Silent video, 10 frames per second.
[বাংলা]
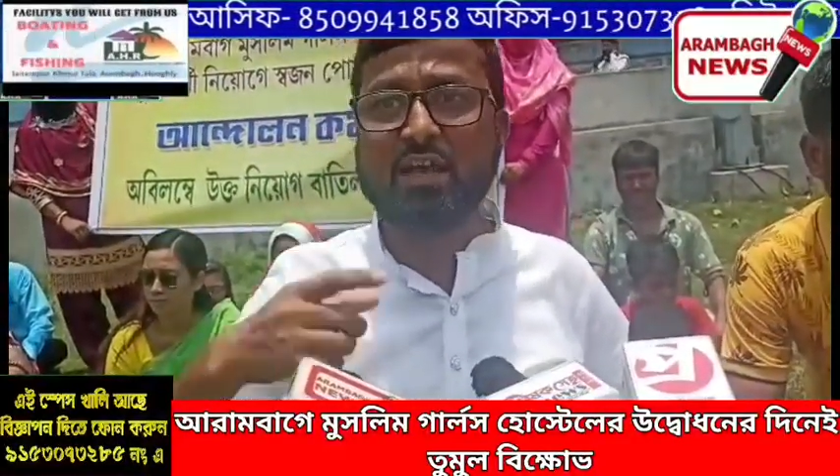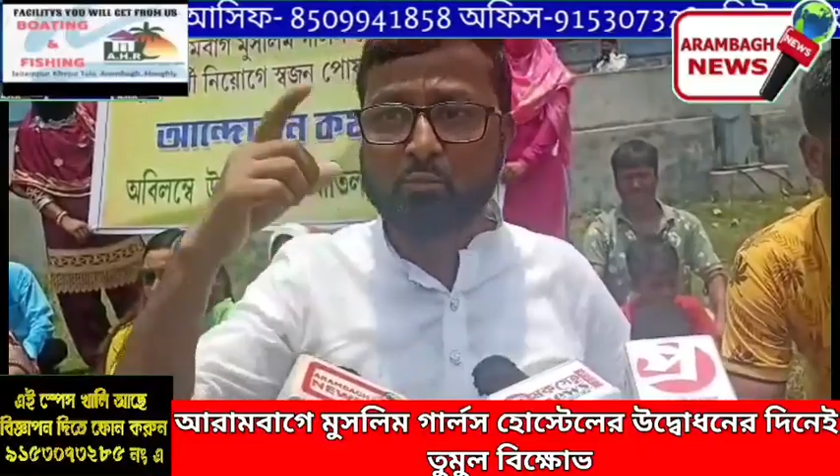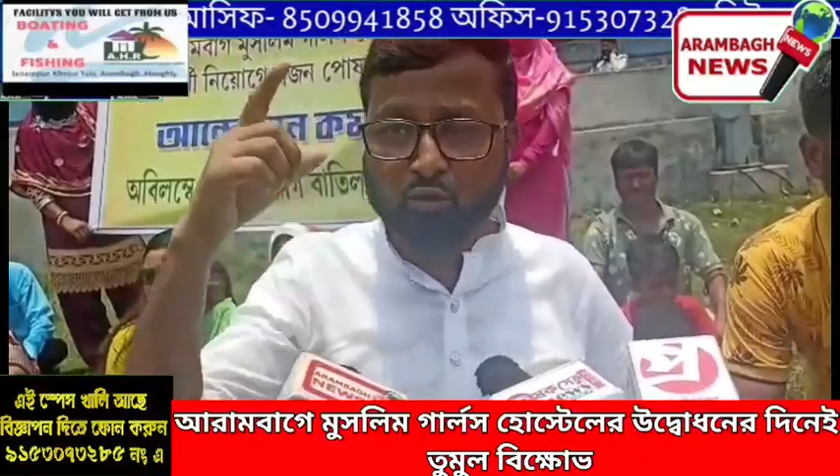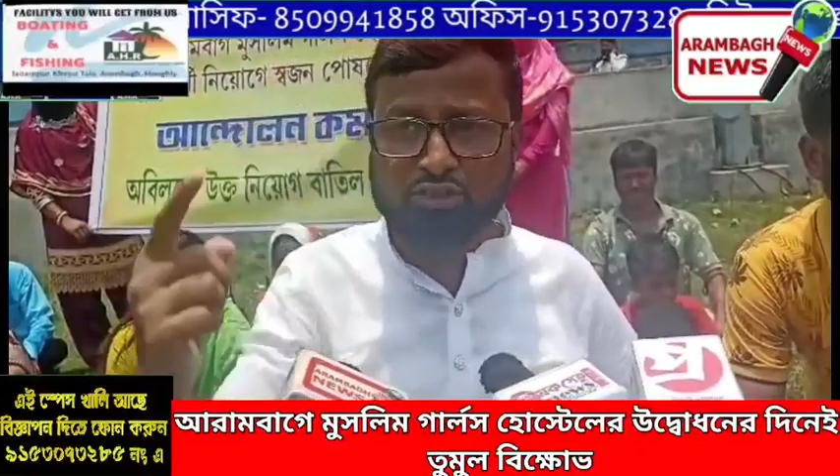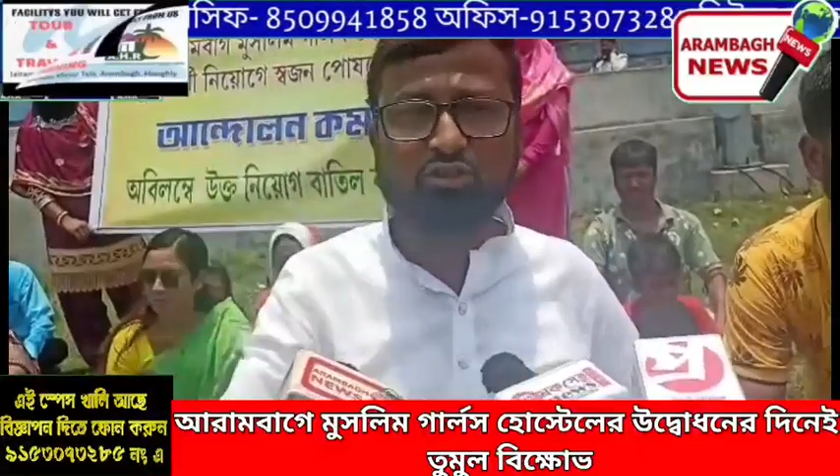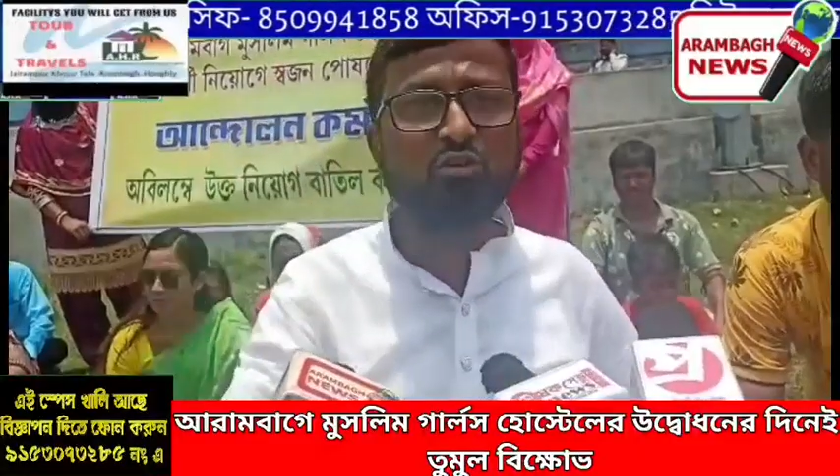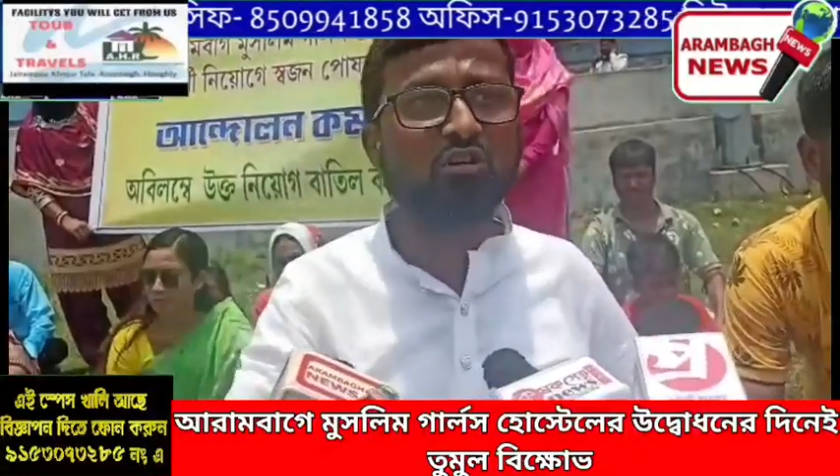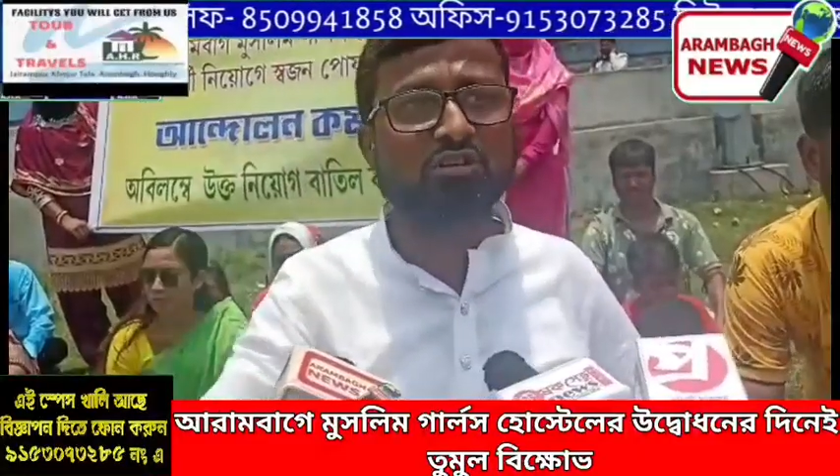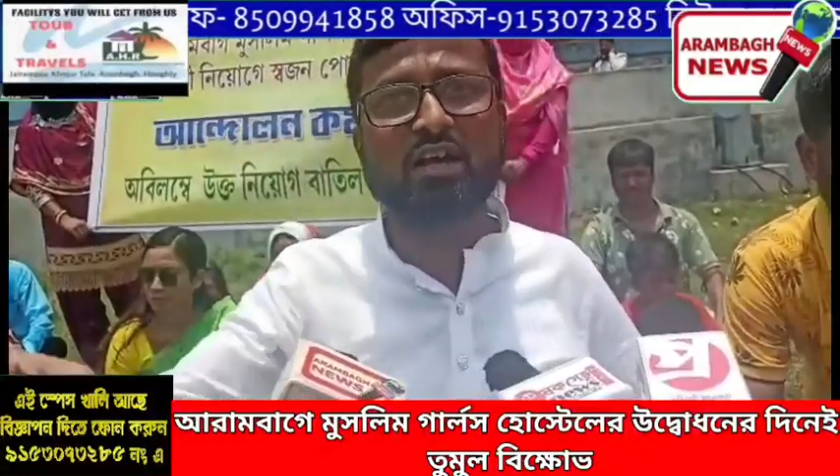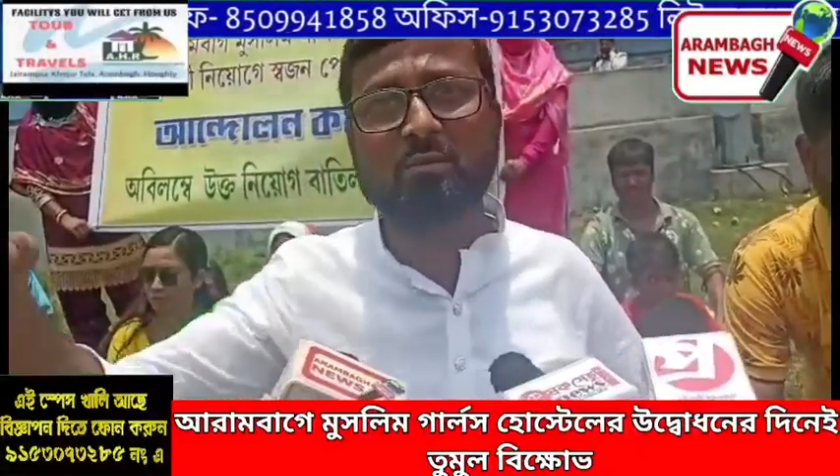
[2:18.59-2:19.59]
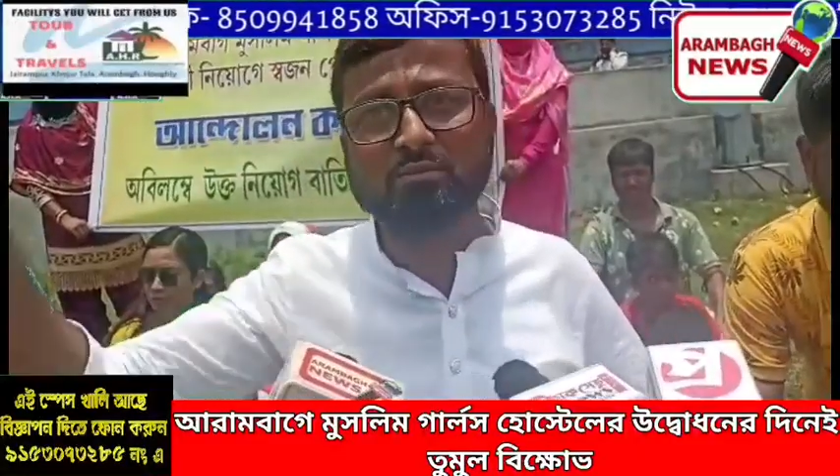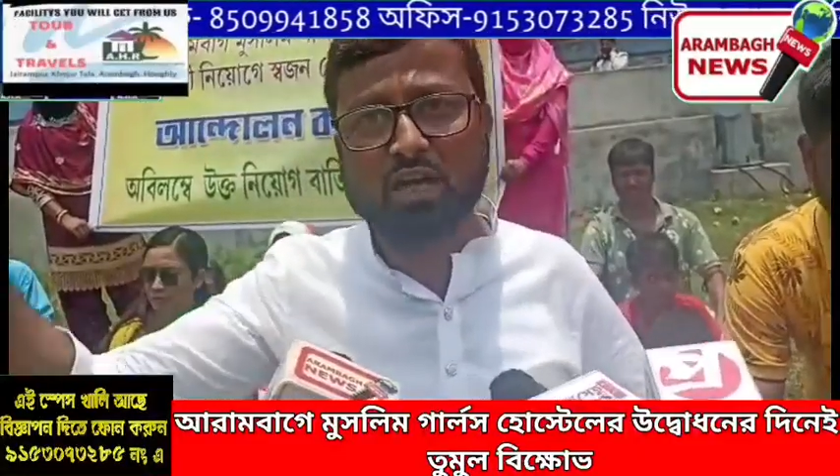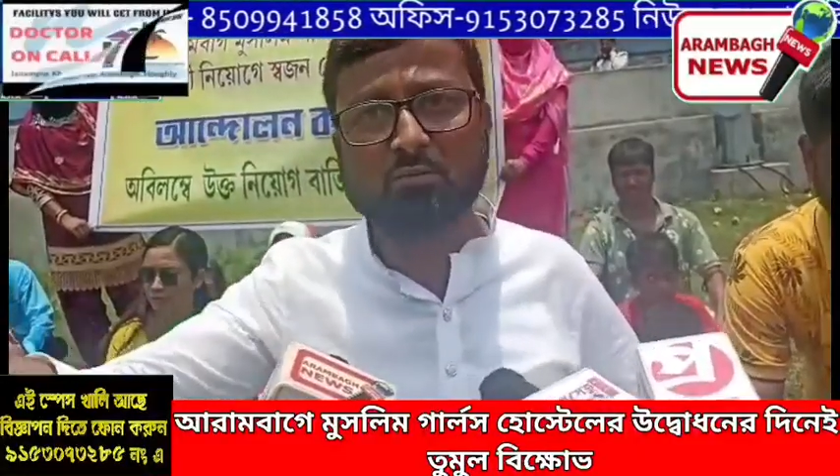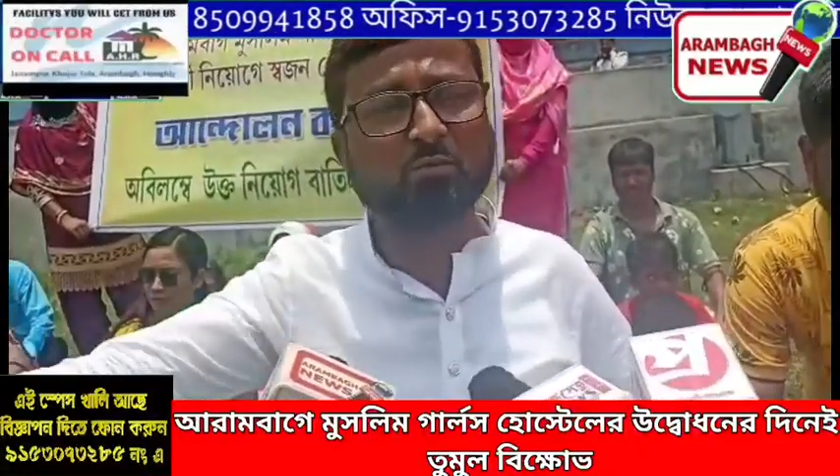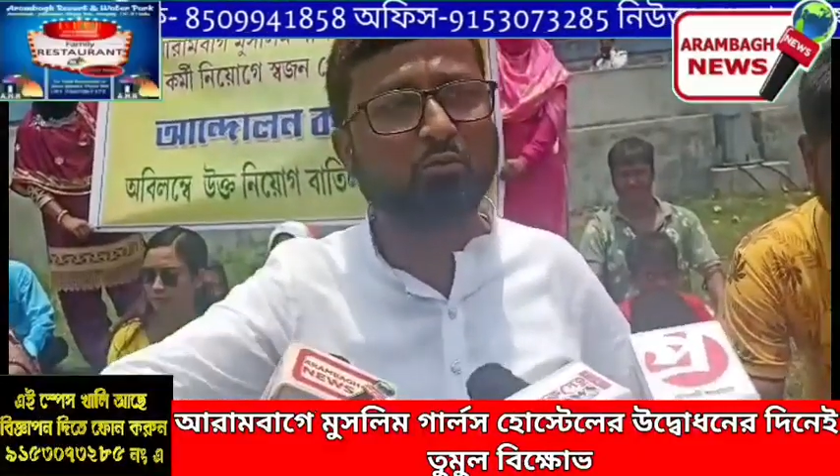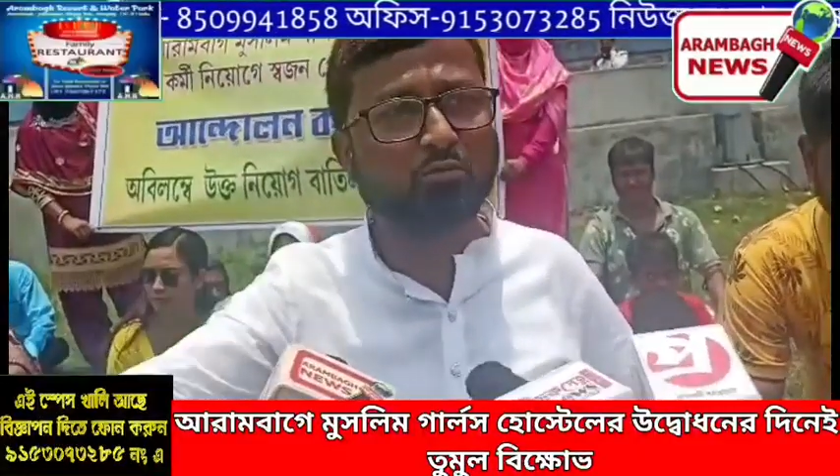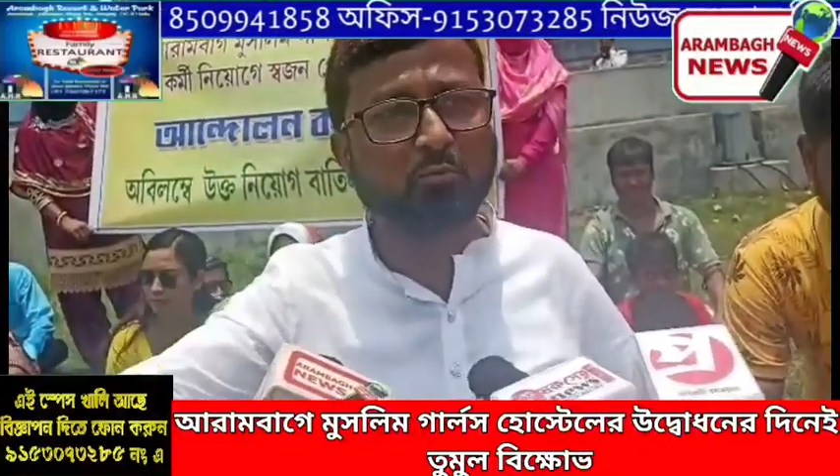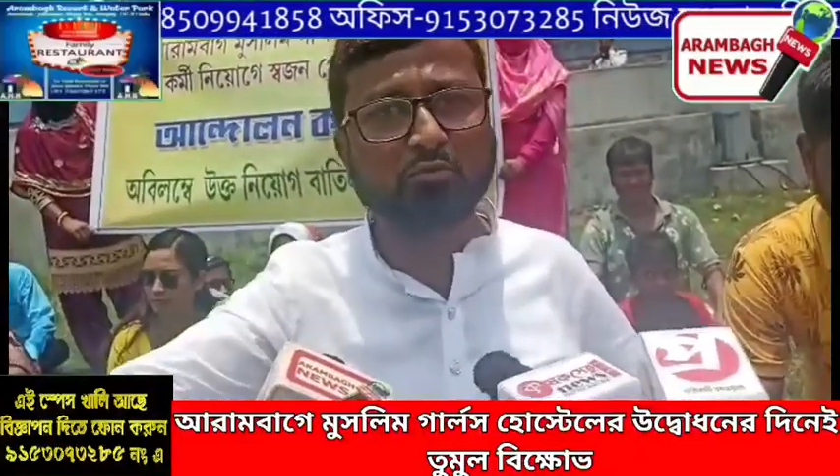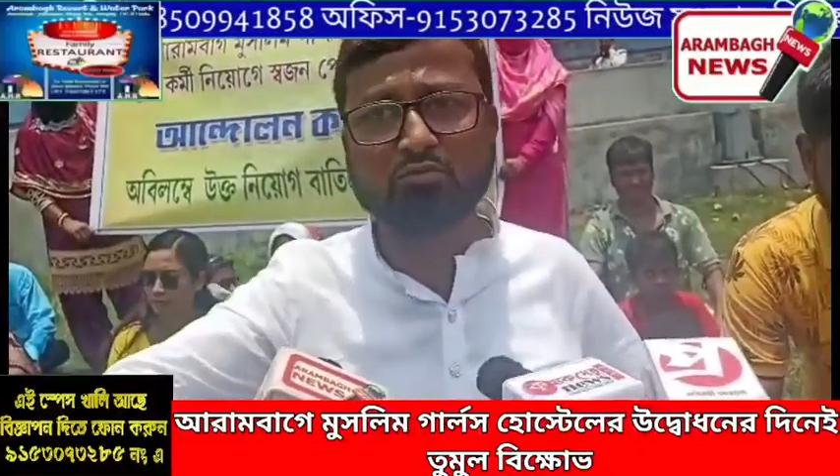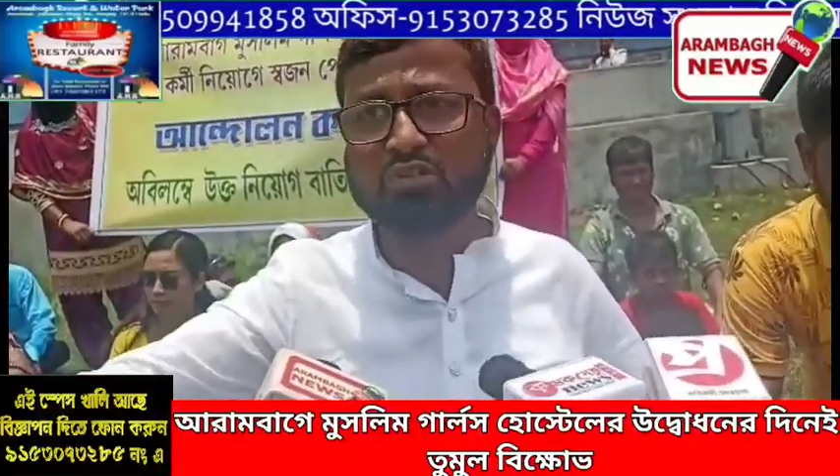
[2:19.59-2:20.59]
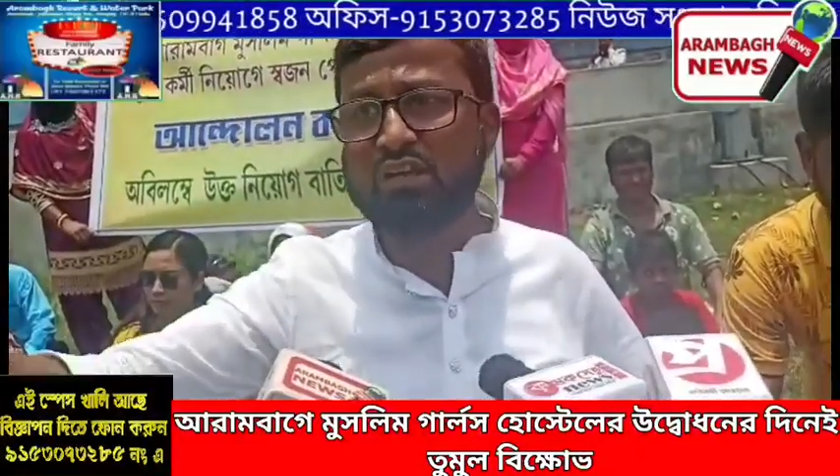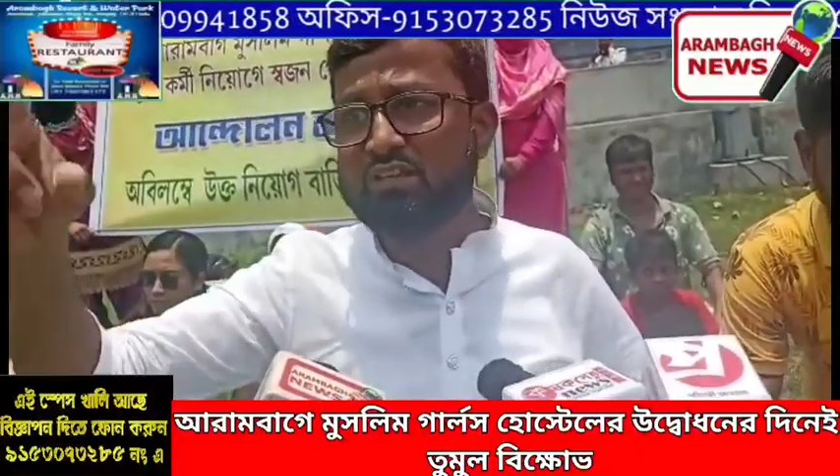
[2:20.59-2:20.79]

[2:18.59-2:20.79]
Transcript: প্রকৃত অর্থে আপনি আমার পূর্বপুরুষ